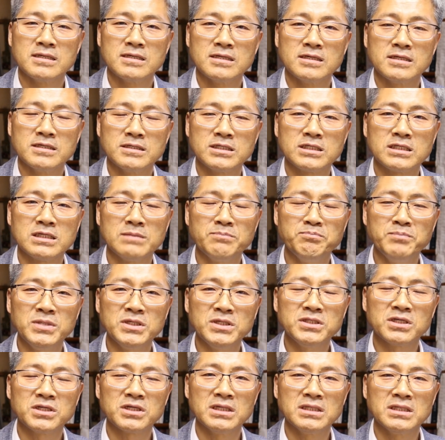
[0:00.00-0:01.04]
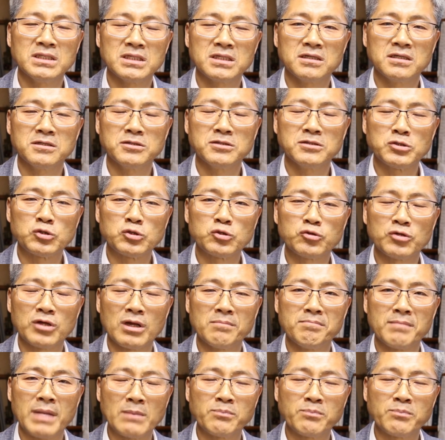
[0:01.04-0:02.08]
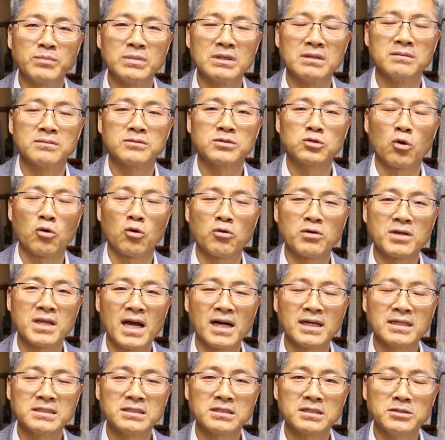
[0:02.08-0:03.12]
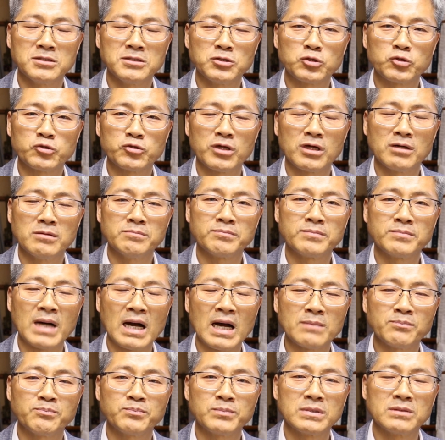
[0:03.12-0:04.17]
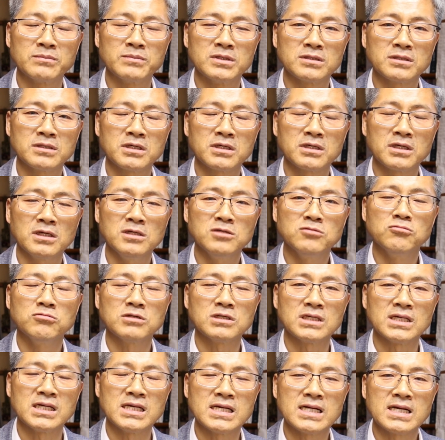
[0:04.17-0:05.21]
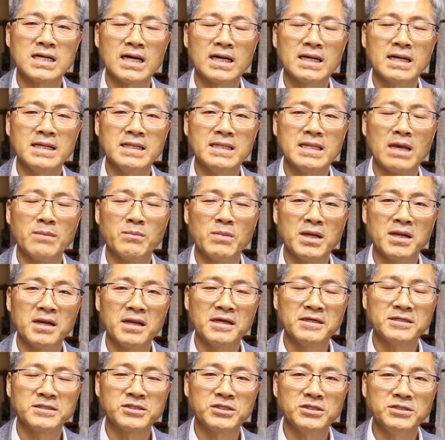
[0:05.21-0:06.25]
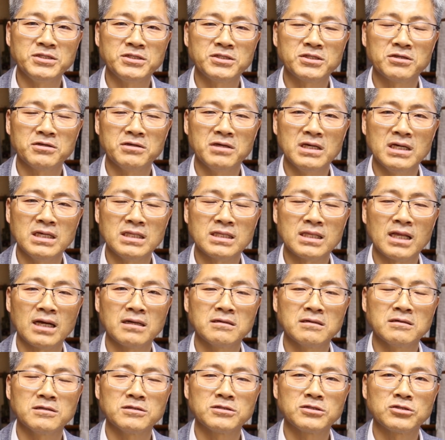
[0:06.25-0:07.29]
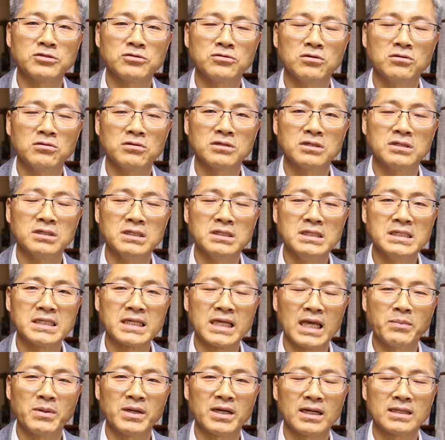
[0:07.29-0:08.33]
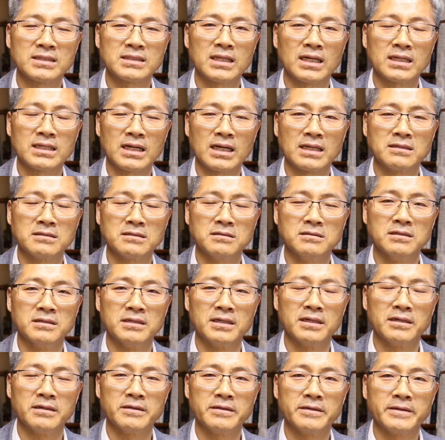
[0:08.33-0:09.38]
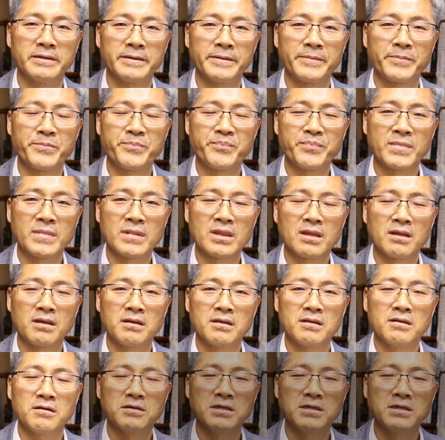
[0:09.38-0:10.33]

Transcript: 신비적인 그런 수련 방법, 동양적인 수련 방법은 결국 인간의 내면에 신성이 있다는 것이고 그걸 개발한다라는 거예요. 여기